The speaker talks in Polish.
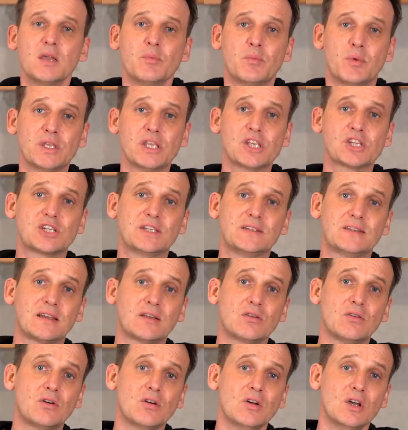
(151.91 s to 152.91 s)
bo jeśli
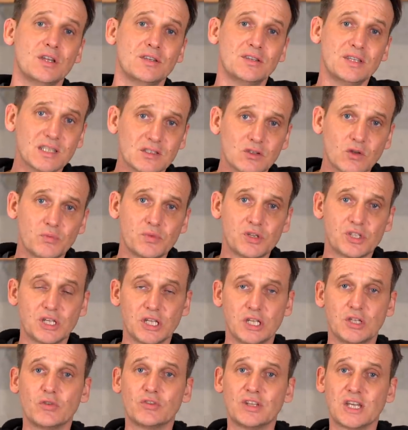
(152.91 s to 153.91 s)
tego nie zrobisz
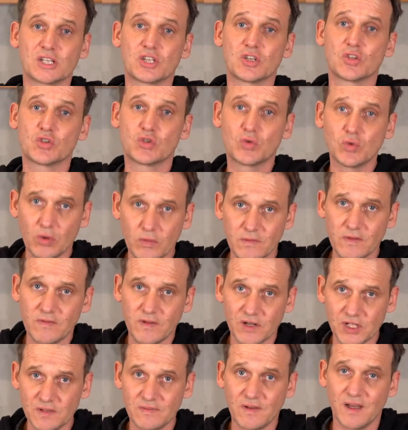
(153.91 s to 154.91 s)
i dodasz surowe
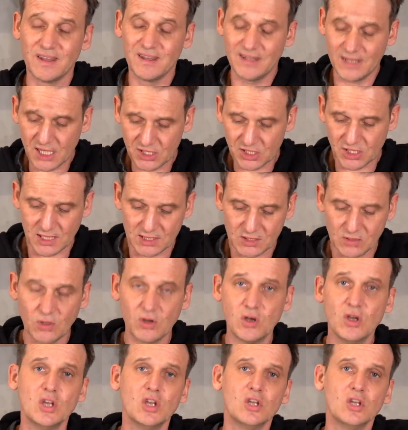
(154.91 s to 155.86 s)
warzywa na ciasto,